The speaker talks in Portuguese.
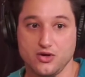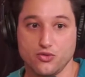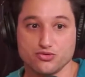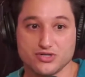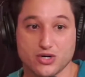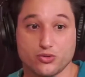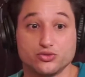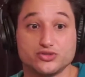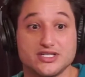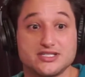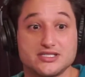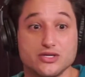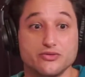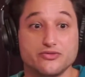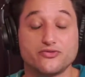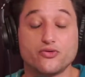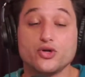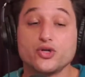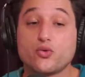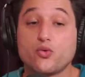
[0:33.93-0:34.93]
O que aconteceu
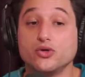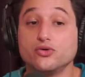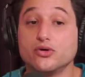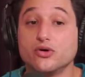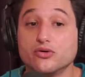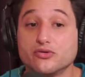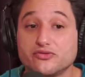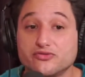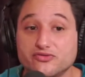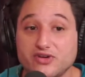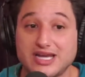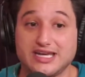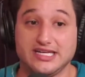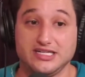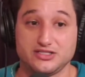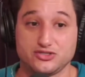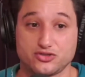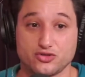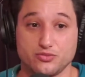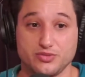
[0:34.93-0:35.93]
foi, quando eu
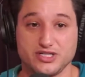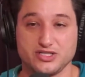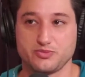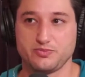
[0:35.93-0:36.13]
falei sobre